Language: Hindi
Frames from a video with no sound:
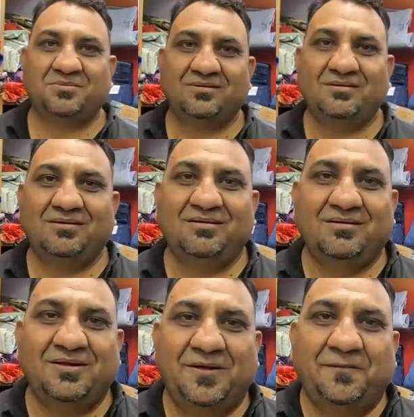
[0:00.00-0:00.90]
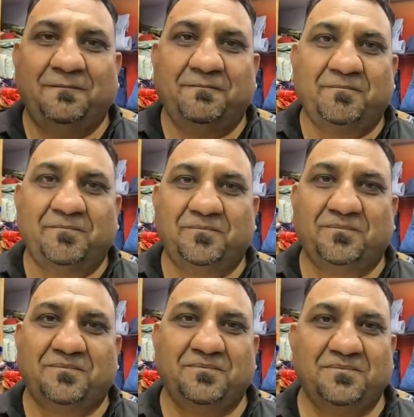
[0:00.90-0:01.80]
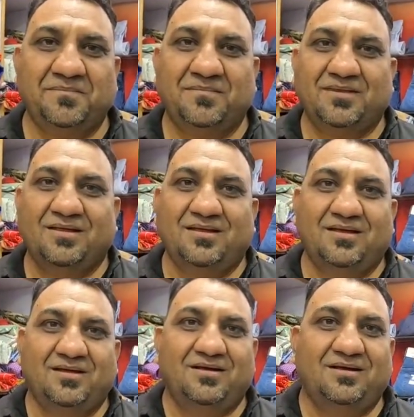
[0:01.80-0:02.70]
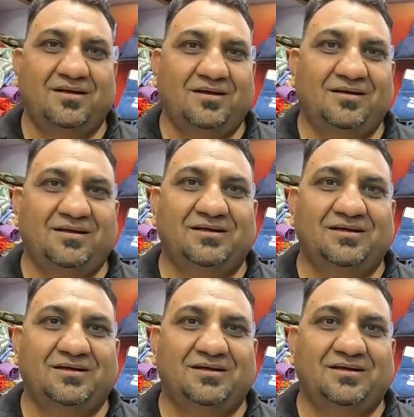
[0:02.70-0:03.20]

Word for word: बताओ पहले आपकी दुकान की लोकेशन का है मैंने वैसे समझा ली थी आते हाँ।